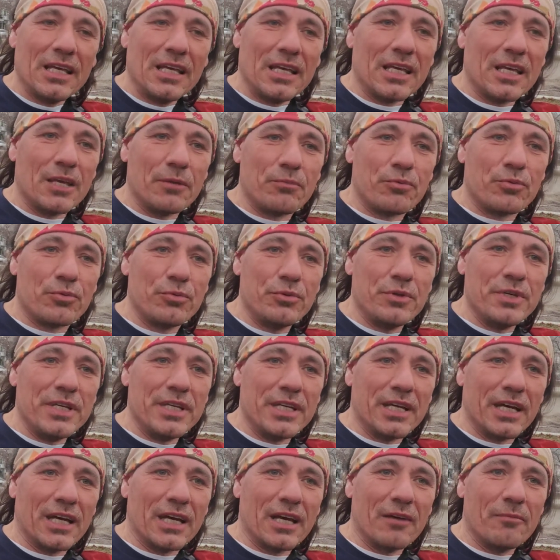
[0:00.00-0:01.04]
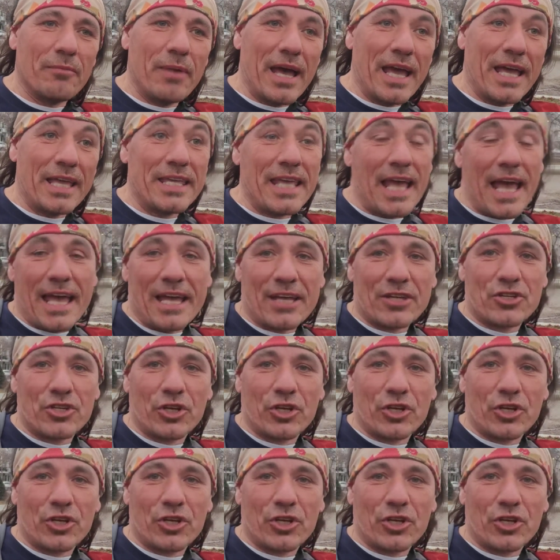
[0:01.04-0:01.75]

Et puis, ben, hier,